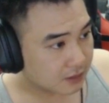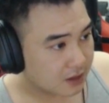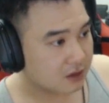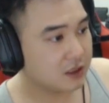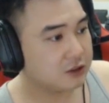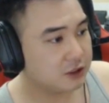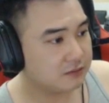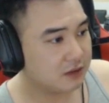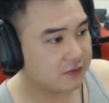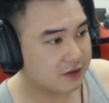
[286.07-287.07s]
Em thấy
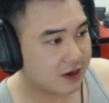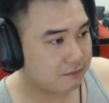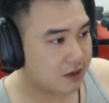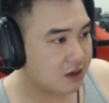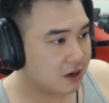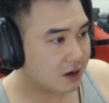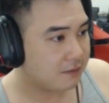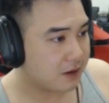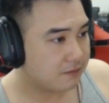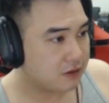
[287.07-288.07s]
streamer Việt Nam bây giờ ai
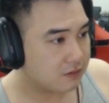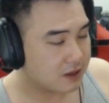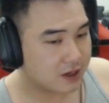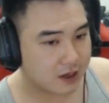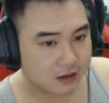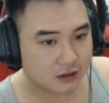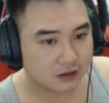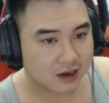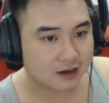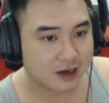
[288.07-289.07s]
bắn PewBurger hay nhất,
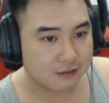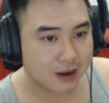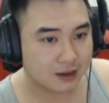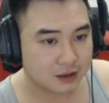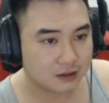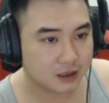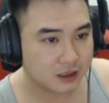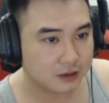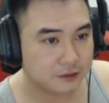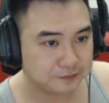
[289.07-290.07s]
khả năng bắn thì em
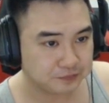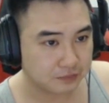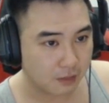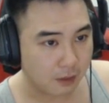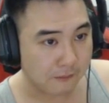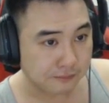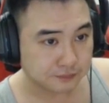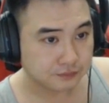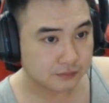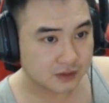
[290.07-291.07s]
thấy
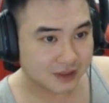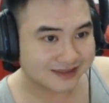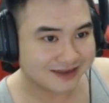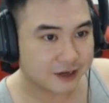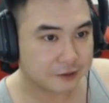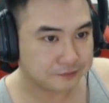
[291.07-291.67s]
chắc Snack